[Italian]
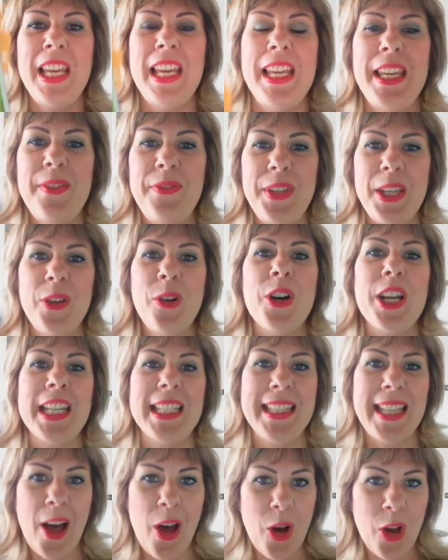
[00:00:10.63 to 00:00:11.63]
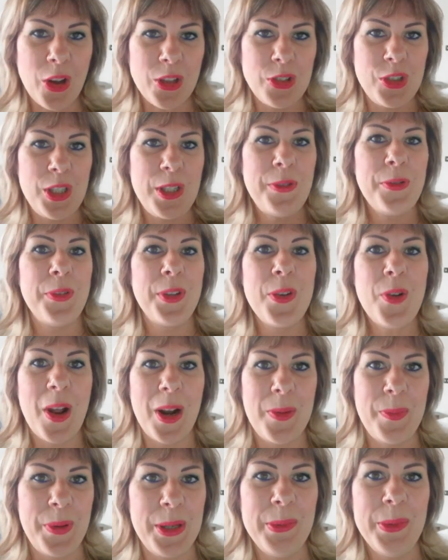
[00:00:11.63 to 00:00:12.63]
in vigore da oggi fino
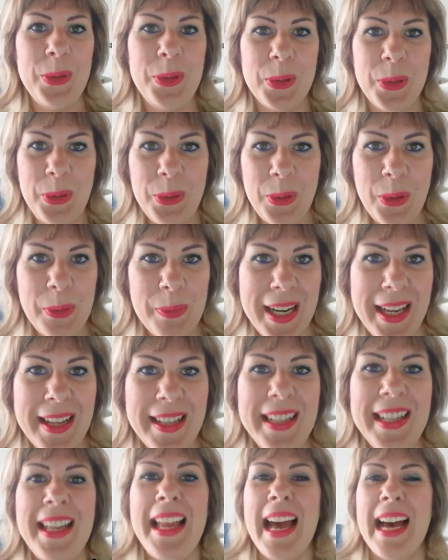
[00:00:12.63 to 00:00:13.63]
al primo di ottobre.